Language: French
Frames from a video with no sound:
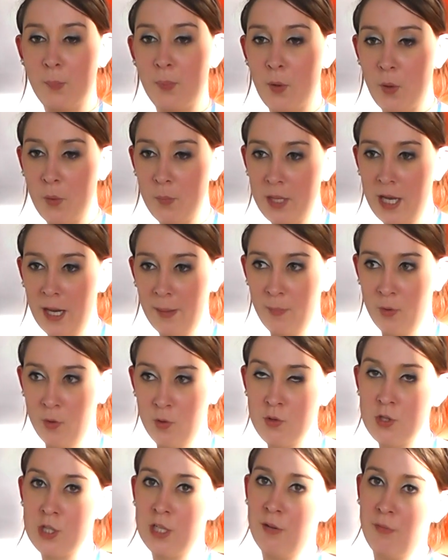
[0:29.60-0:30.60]

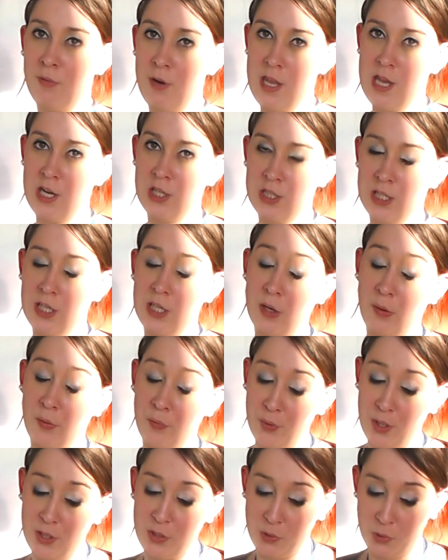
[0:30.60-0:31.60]
Premièrement, j'ai voyagé en
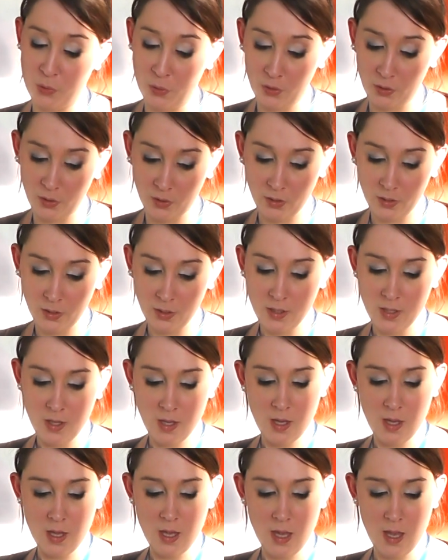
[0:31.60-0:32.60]
voiture.
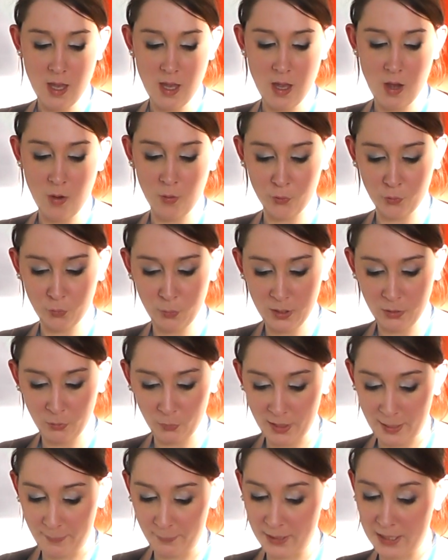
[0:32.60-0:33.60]
Ensuite,
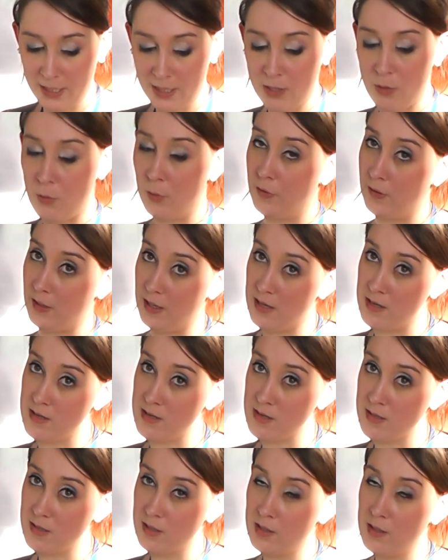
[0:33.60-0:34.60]
on a pris le
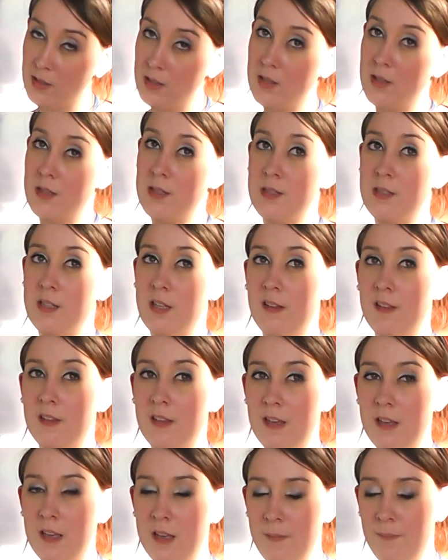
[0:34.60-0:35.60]
train.
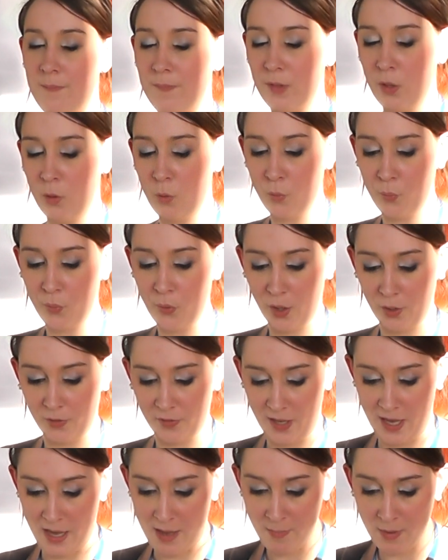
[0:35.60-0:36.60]
C'était
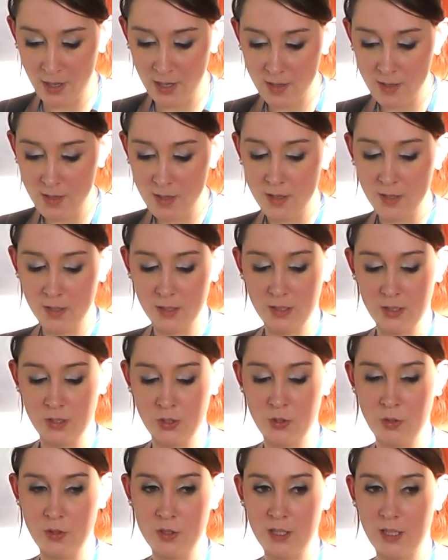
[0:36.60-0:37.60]
confortable.
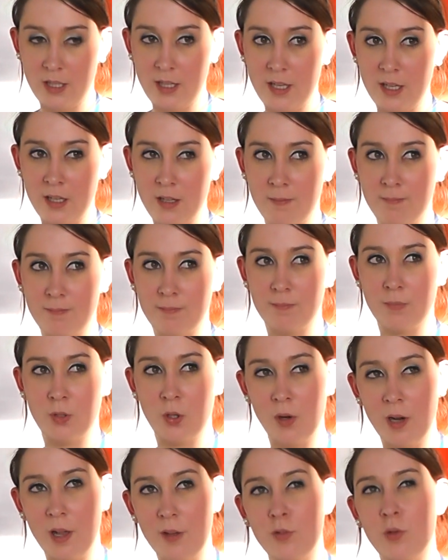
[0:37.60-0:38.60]
Je dirais
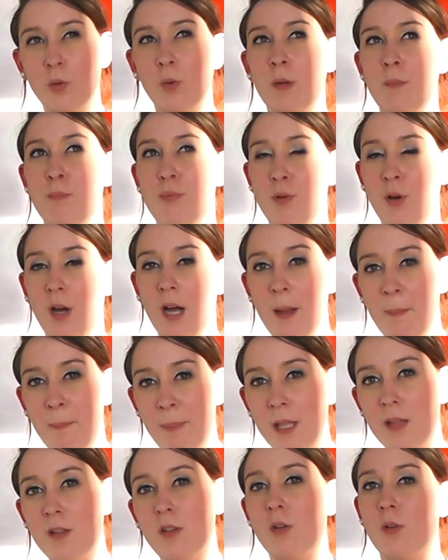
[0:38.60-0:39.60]
que l'avion est plus
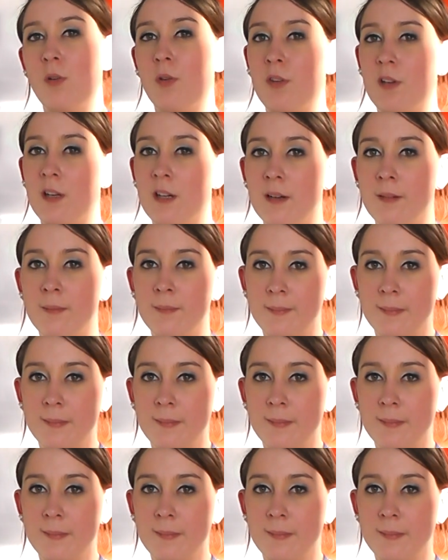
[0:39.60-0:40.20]
rapide que le train.